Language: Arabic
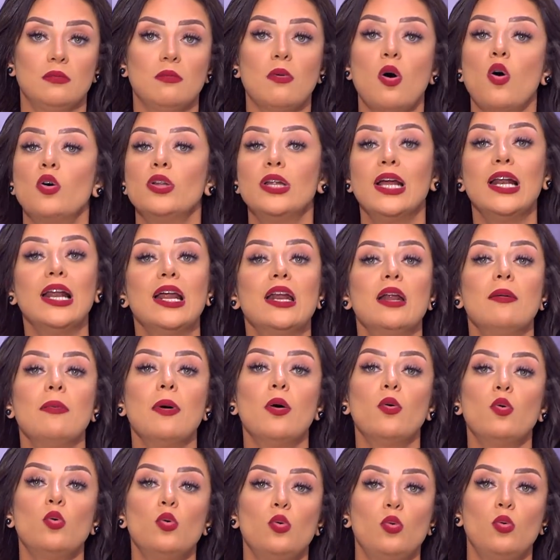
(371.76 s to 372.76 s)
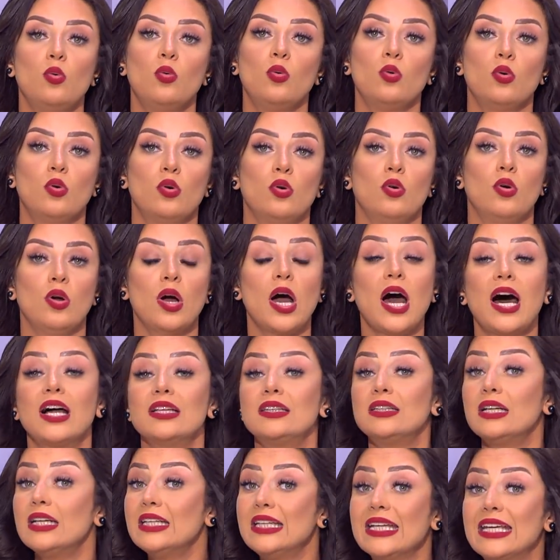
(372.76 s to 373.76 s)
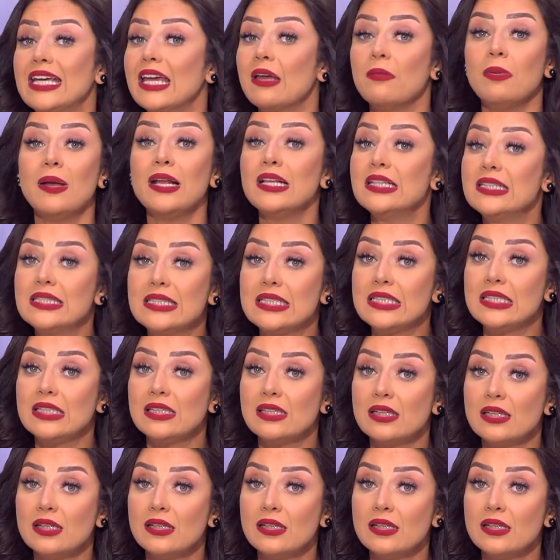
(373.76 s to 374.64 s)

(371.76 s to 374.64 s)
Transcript: ما هو ده اللي انا بقوله حضرتك قبلتي